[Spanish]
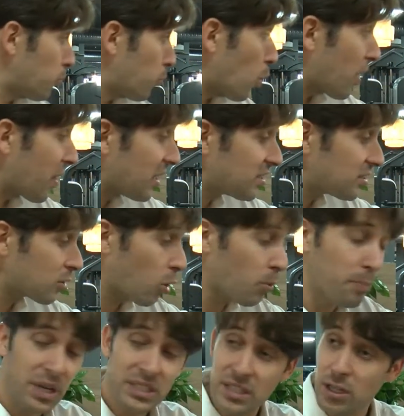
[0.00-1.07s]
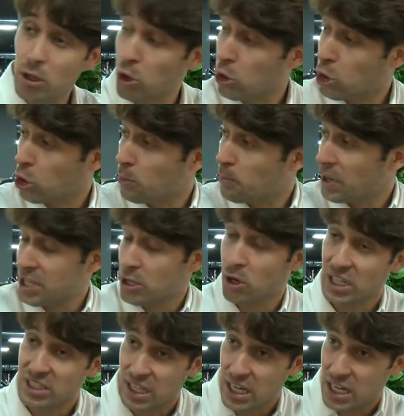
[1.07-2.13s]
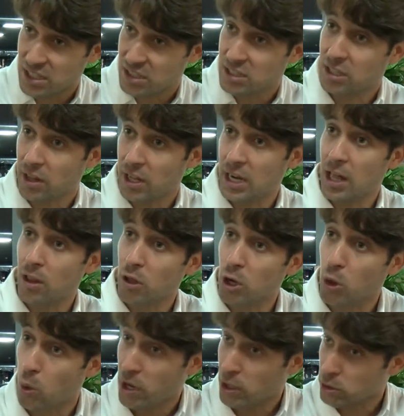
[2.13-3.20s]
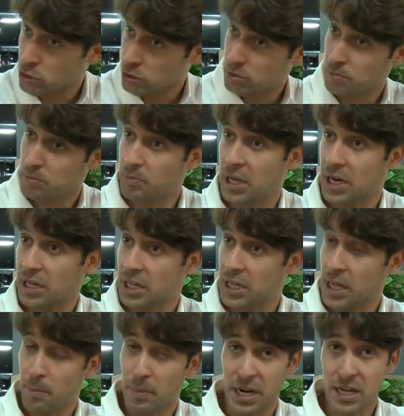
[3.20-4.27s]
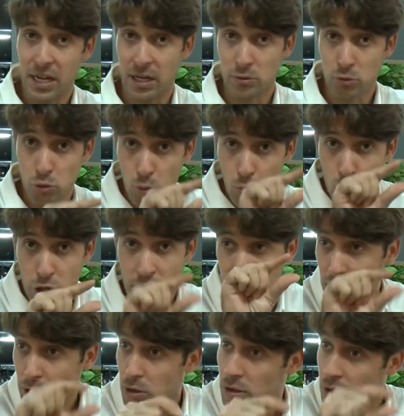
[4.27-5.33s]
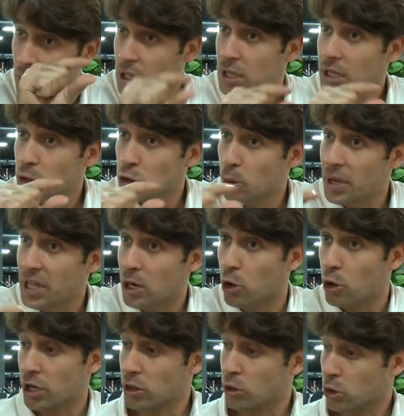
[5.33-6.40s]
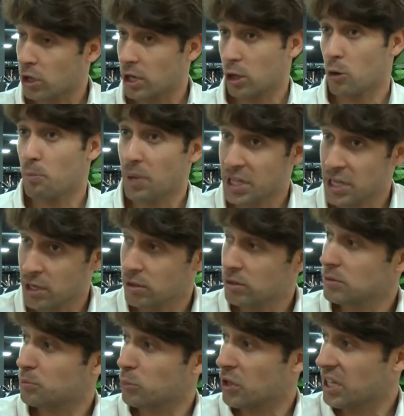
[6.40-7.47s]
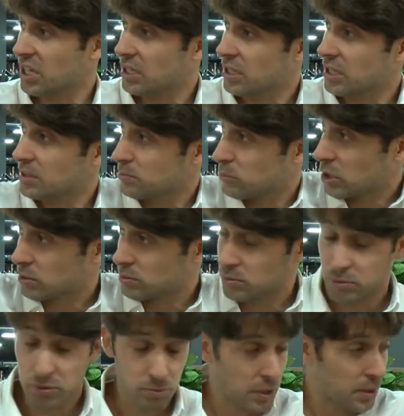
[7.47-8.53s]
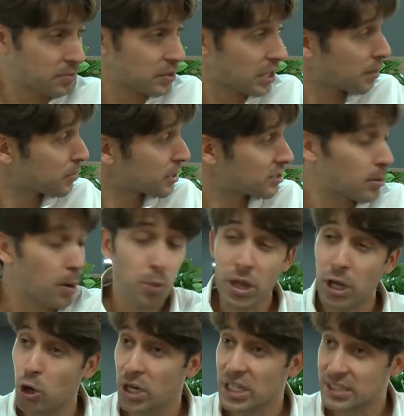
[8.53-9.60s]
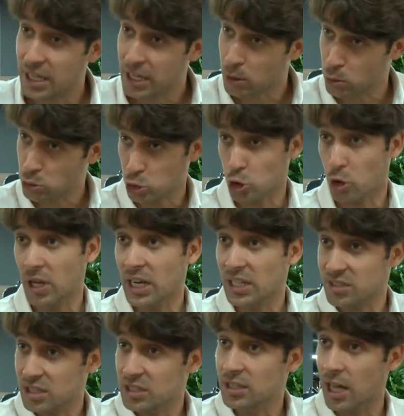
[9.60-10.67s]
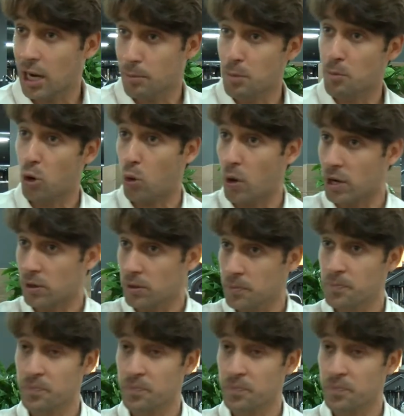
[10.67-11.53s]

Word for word: puedes competir con los compañeros que están en la cinta de al lado, hay juegos para que aparezca un muñequito y tú vayas corriendo con el compañero. Pueden, bueno, en, principio puedes conectar incluso todas las cintas al mismo juego.